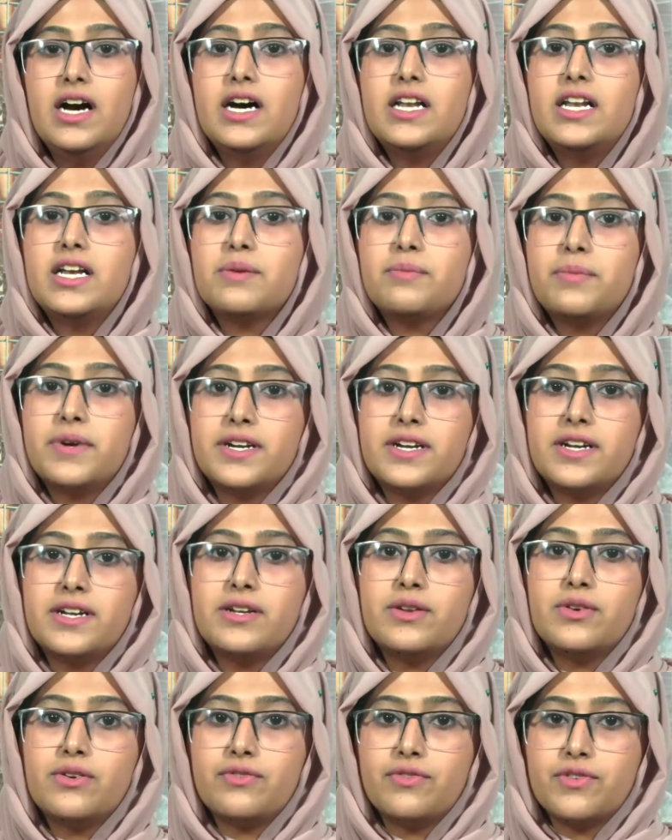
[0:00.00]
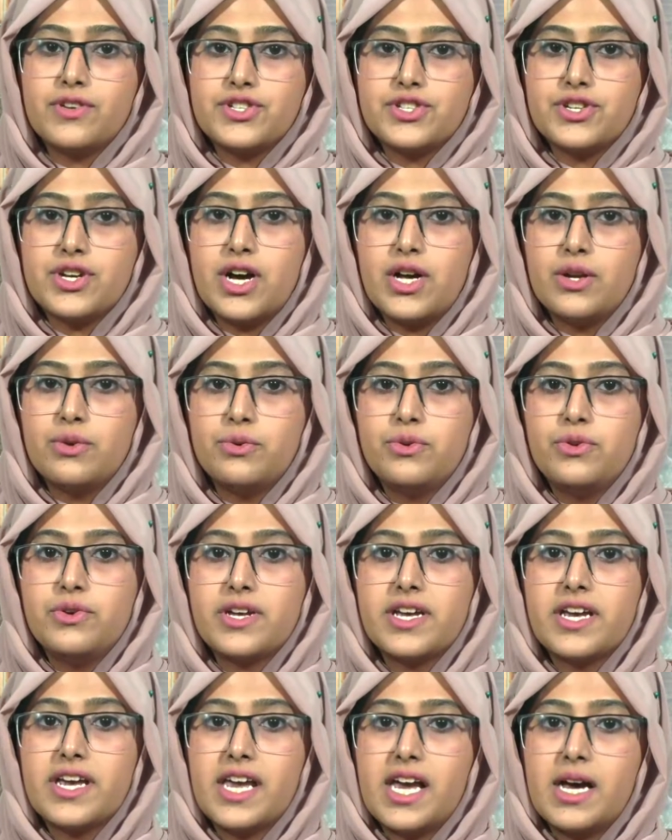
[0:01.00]
अलग पंडित और फौजी कॉलोनियों
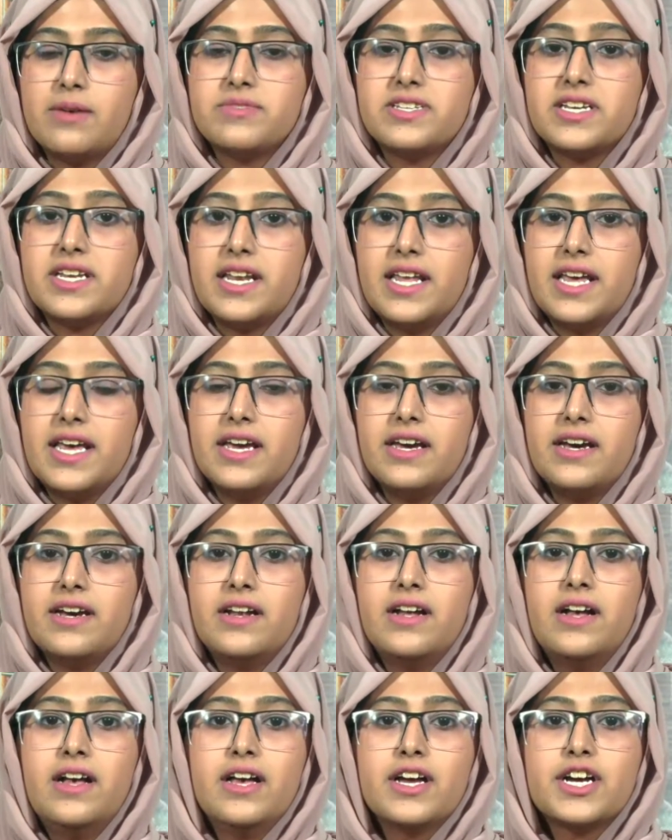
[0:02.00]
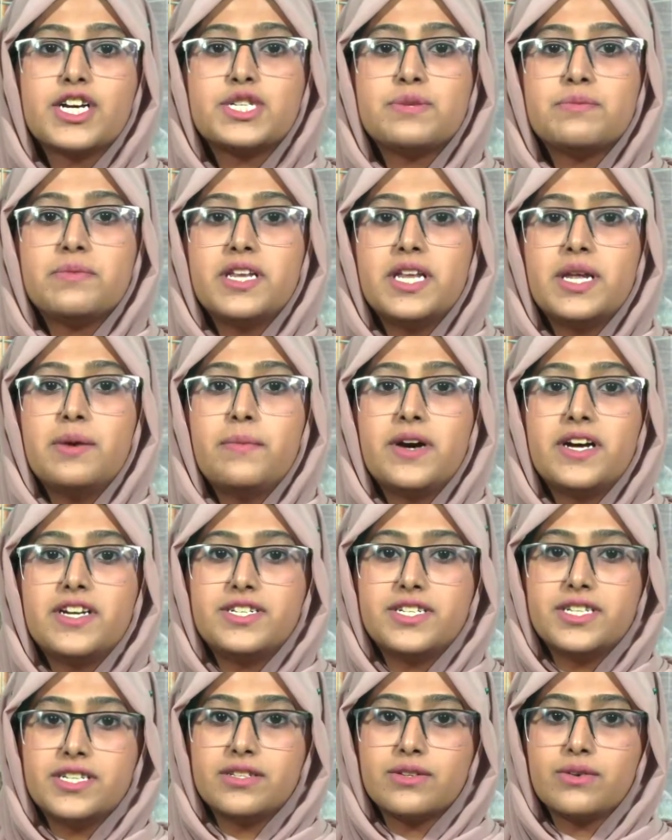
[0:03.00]
के क्याम से लेकर कश्मीरी
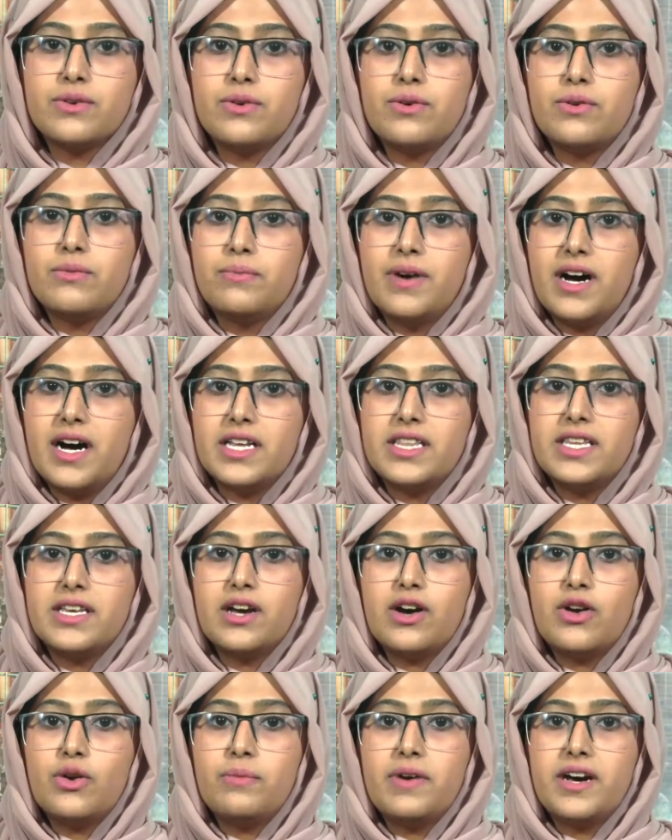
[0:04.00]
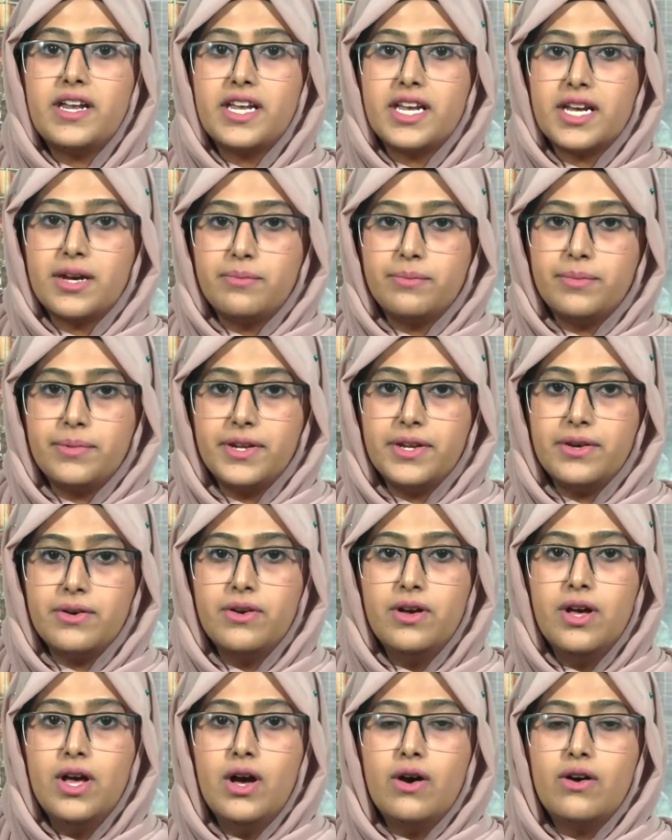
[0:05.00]
मीशत को भारतीय कारोबारी कंपनियों
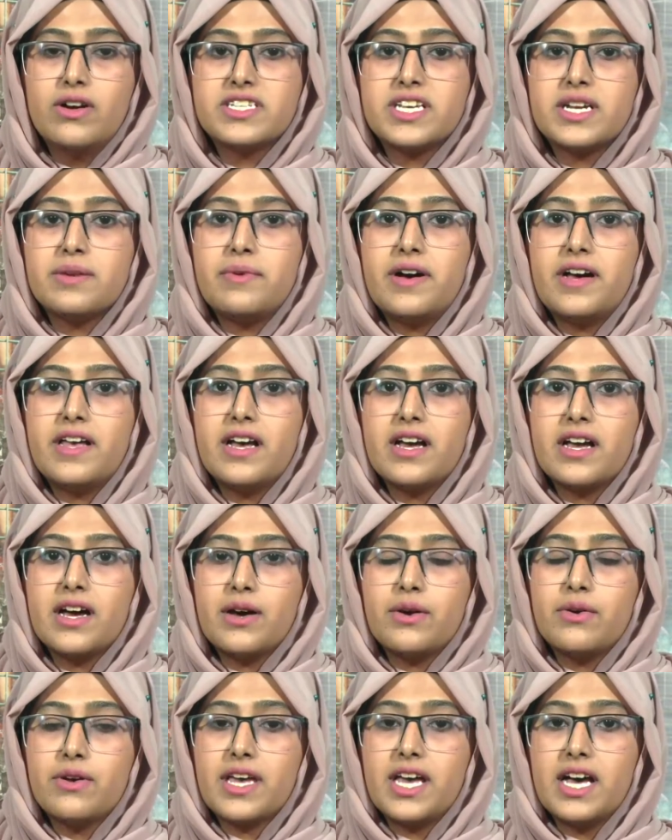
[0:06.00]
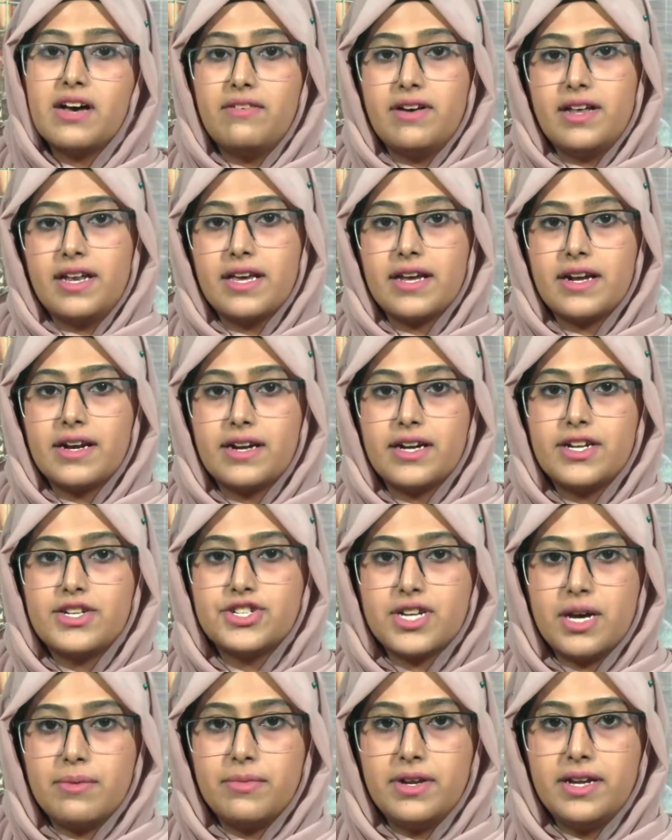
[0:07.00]
और सरमाकारों के हवाले करना
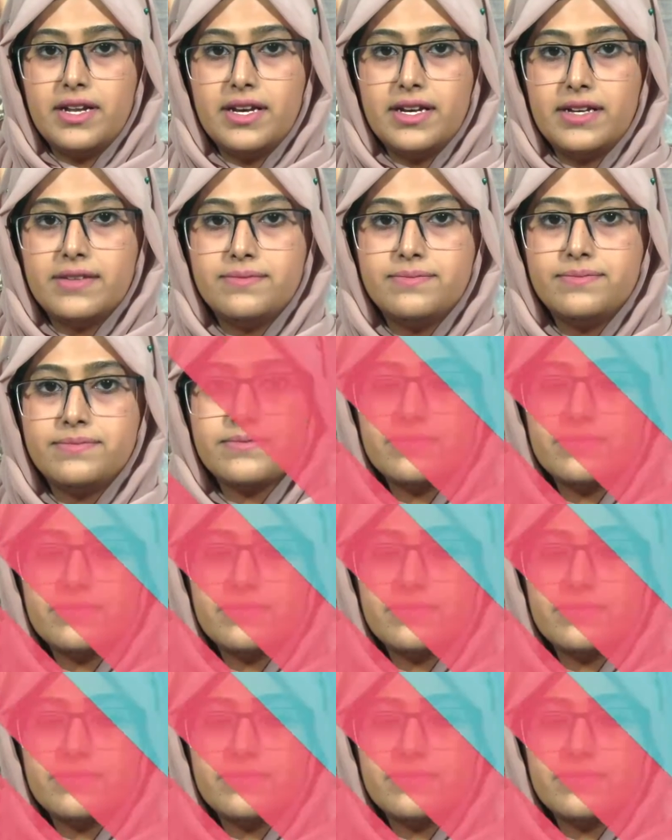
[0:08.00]
शामिल है